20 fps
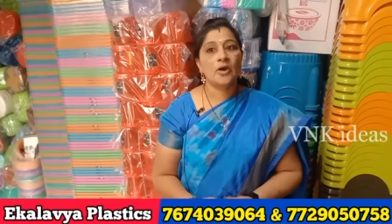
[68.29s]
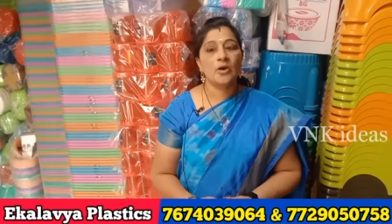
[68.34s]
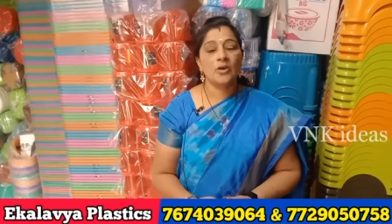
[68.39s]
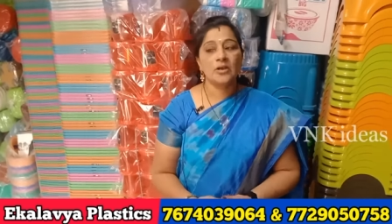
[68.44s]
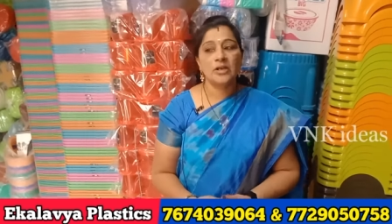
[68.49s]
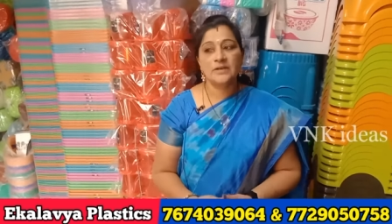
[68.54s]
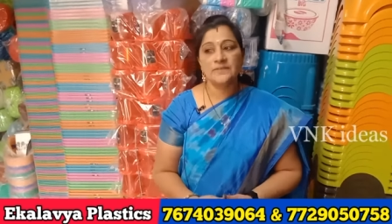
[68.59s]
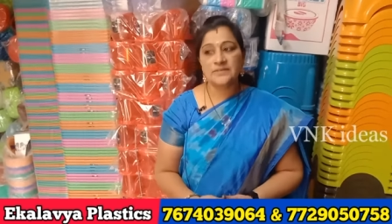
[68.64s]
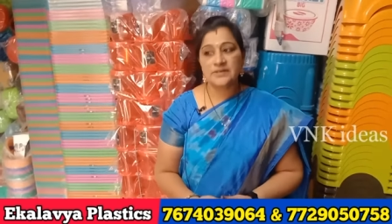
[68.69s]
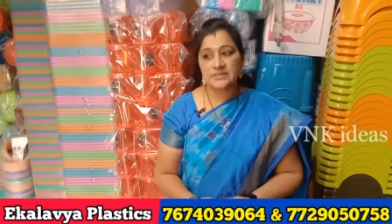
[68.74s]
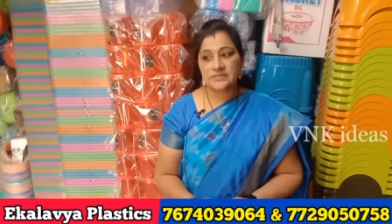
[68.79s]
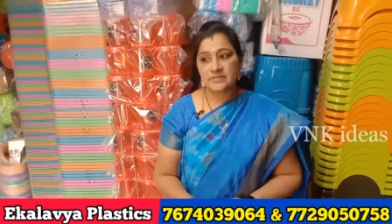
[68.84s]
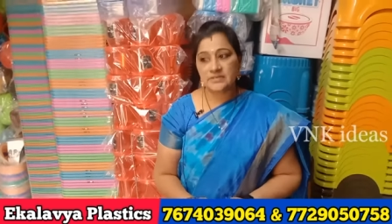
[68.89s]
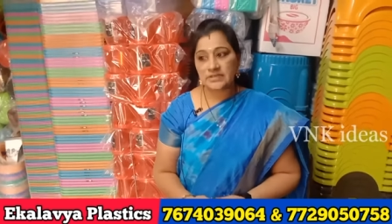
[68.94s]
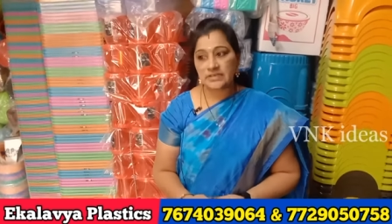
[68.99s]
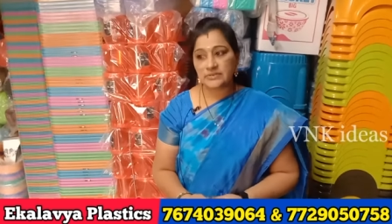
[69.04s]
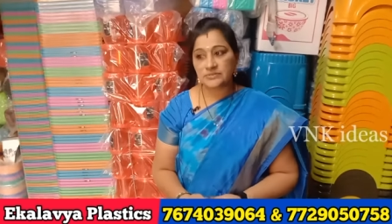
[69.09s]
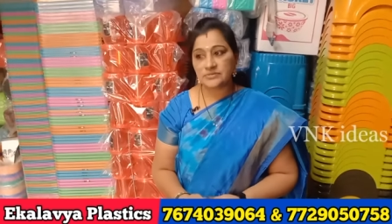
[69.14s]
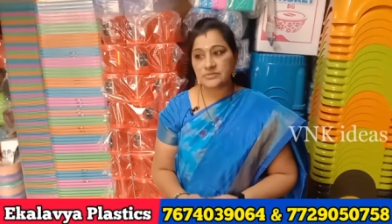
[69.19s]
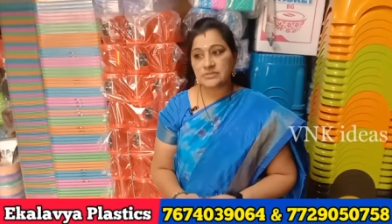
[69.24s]
ఆన్లైన్
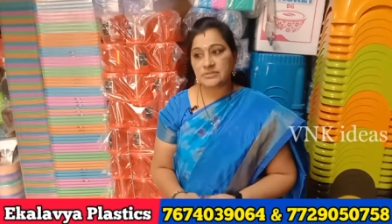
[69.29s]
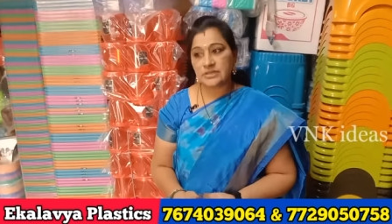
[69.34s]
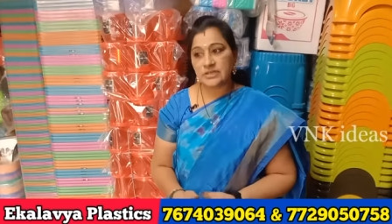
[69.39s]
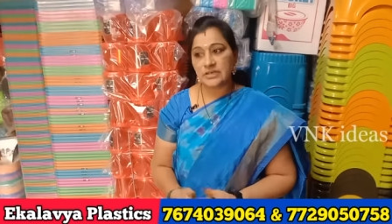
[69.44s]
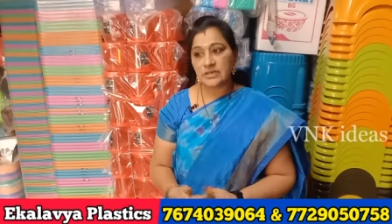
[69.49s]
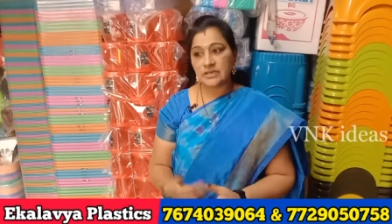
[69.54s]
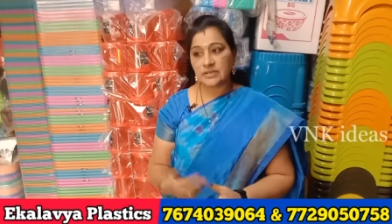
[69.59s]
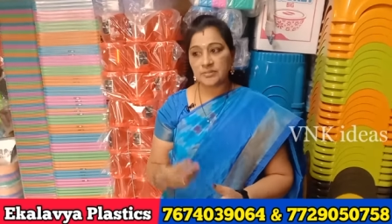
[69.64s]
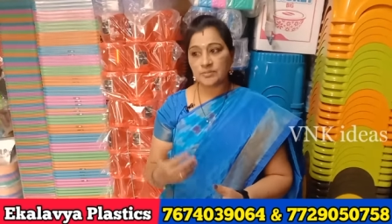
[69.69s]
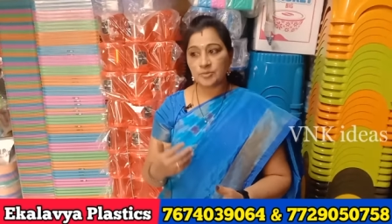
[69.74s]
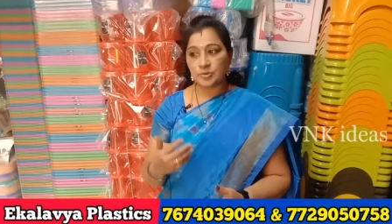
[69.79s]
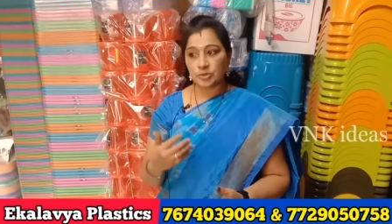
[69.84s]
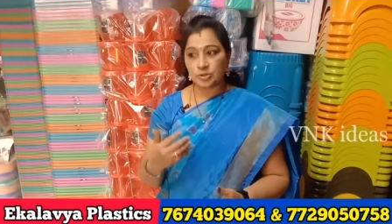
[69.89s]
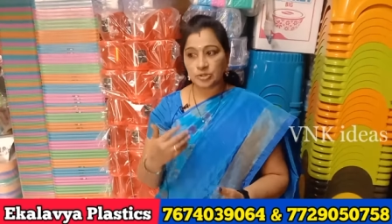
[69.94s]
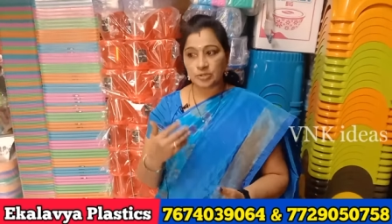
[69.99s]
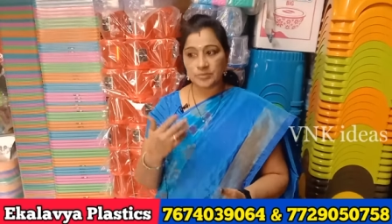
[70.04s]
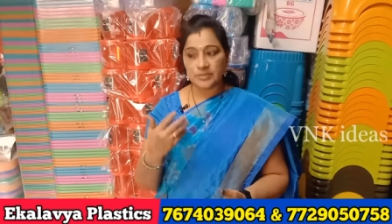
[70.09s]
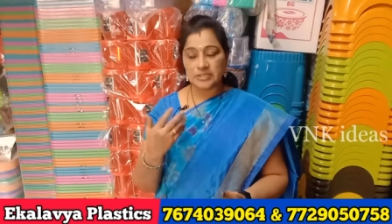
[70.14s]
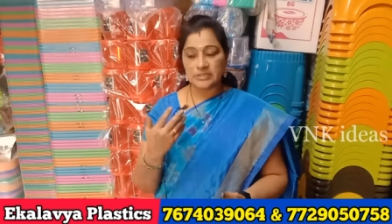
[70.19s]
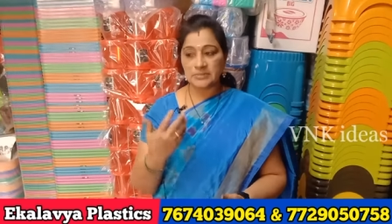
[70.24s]
ఫెసిలిటీ ఉంది సార్
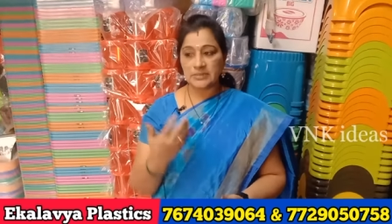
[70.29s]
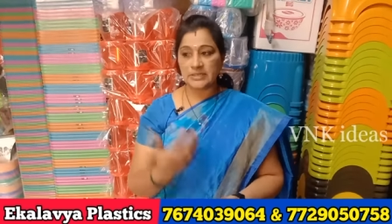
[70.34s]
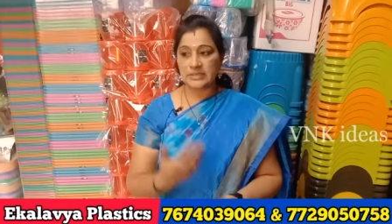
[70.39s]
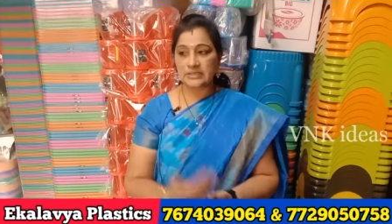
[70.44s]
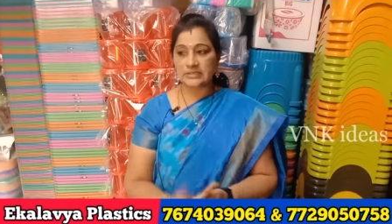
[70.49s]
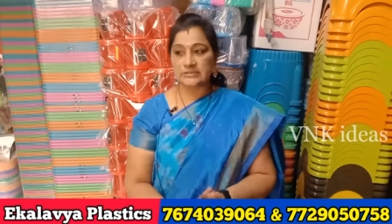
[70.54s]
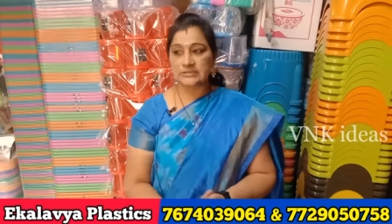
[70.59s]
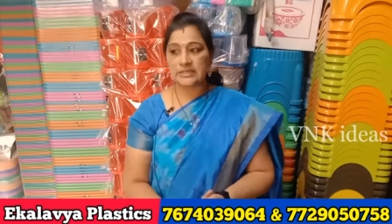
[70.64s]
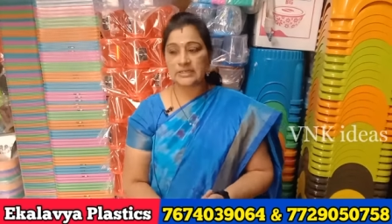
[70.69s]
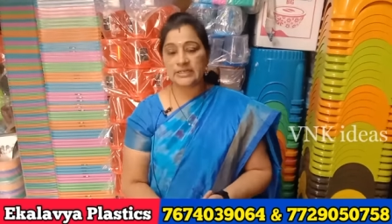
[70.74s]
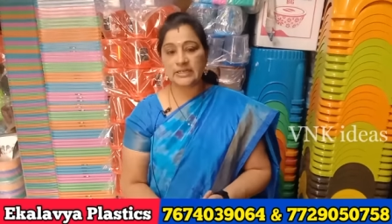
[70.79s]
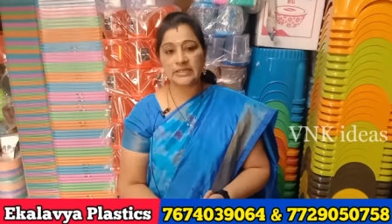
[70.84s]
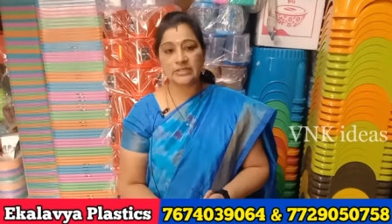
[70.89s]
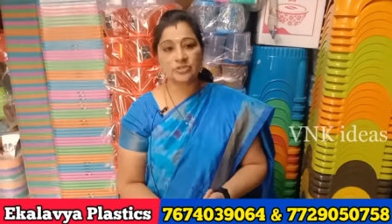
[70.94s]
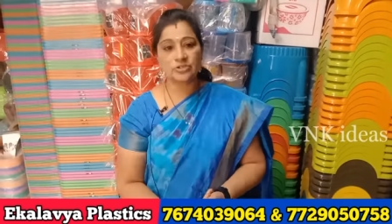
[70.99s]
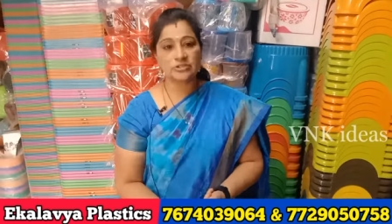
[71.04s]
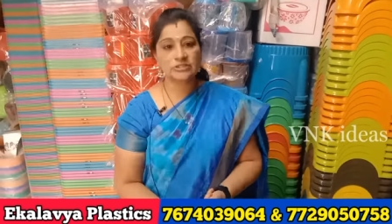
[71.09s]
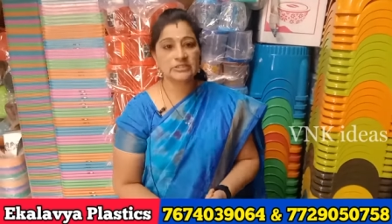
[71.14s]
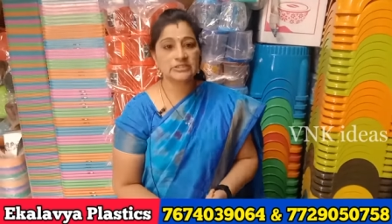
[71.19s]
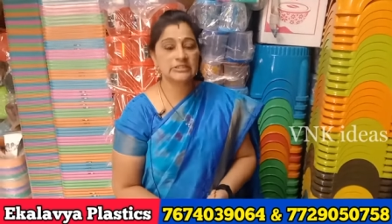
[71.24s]
మొత్తం ఇది మనకి
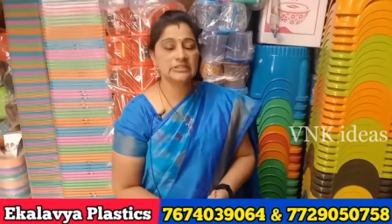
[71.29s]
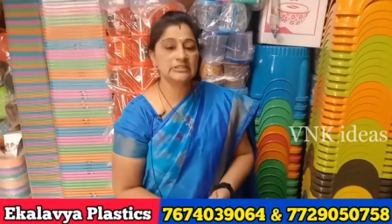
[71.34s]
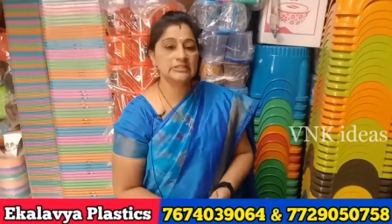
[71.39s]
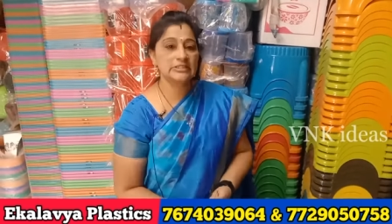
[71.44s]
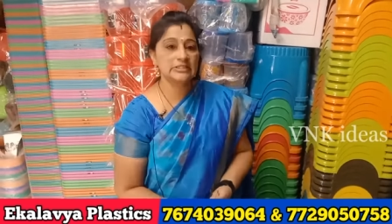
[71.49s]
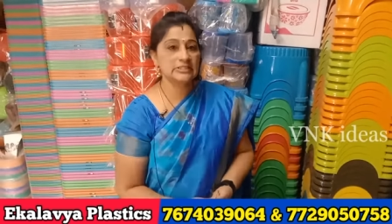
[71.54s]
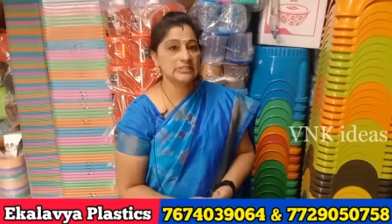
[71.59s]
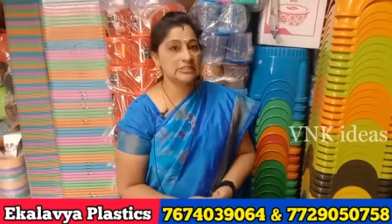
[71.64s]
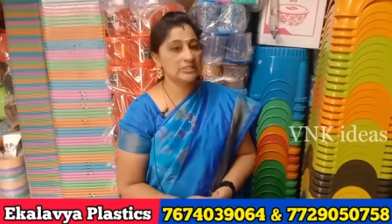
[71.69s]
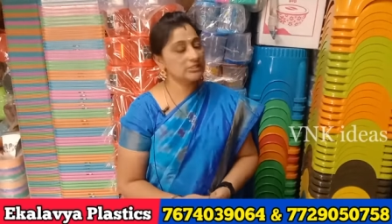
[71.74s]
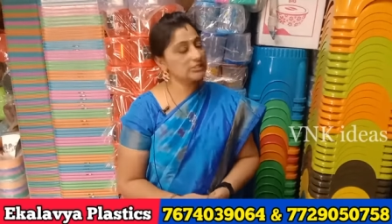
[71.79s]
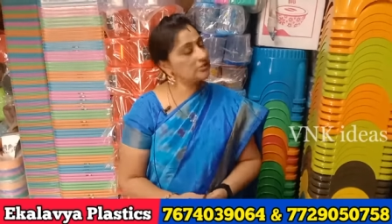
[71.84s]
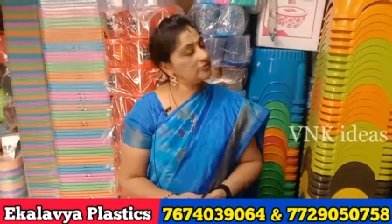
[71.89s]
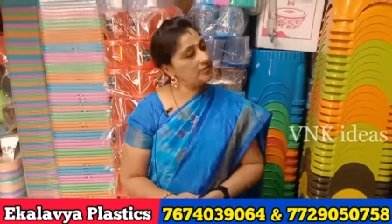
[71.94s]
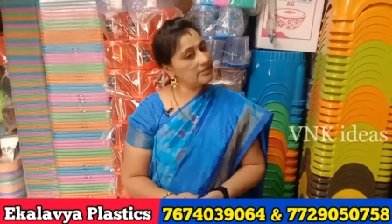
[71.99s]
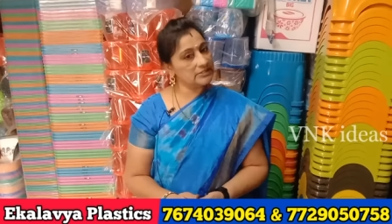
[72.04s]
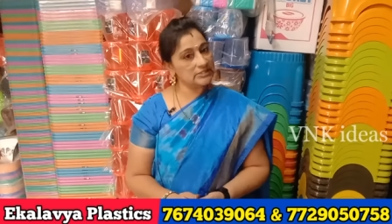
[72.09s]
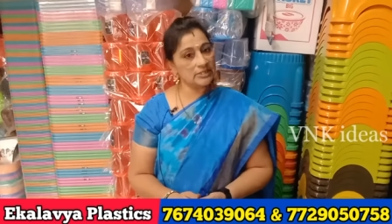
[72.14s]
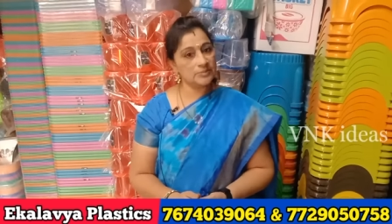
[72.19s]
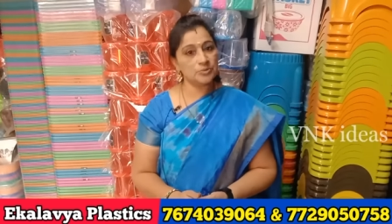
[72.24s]
జరిగేది వచ్చేసి డిస్ట్రిక్ట్
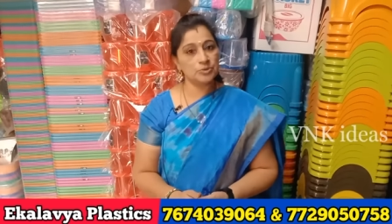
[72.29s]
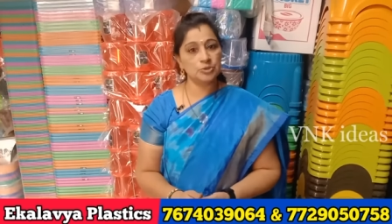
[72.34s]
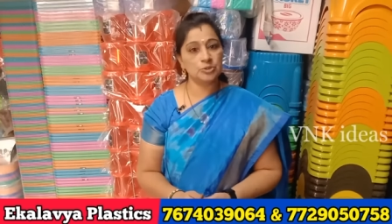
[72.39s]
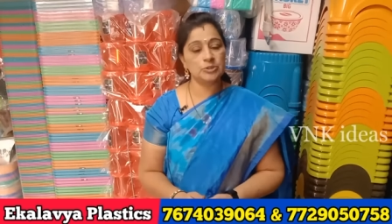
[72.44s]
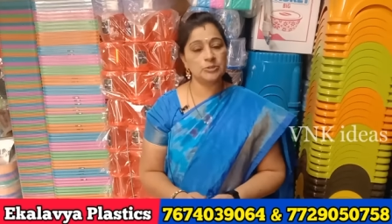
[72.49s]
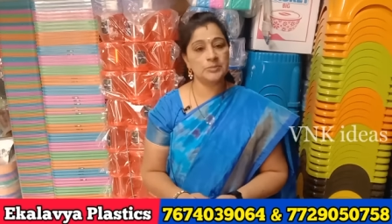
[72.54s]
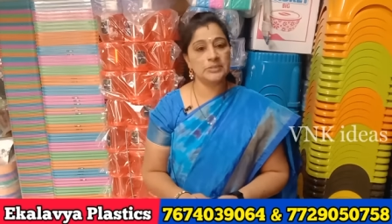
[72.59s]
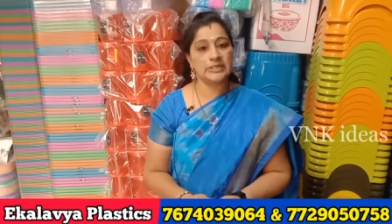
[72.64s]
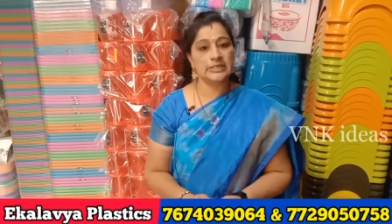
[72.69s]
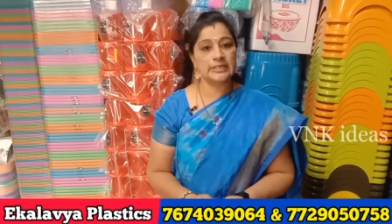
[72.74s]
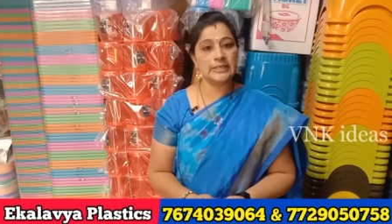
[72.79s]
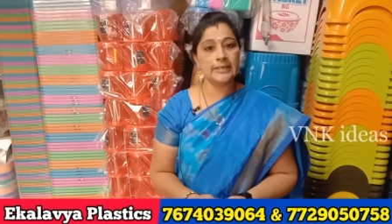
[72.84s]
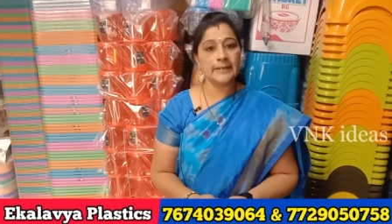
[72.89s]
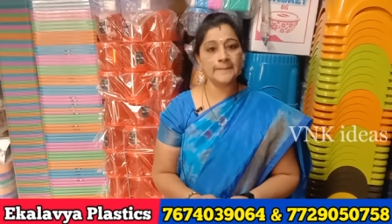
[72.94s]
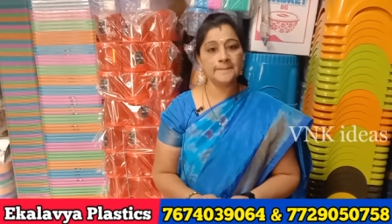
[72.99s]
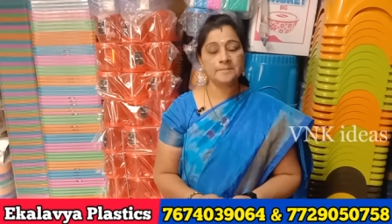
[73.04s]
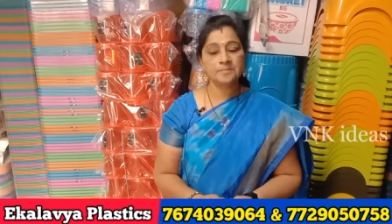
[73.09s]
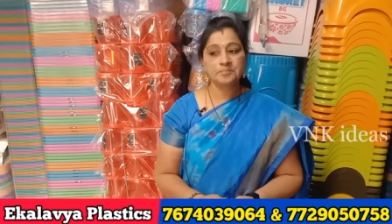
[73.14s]
వైజ్నే పోతుంది మనకి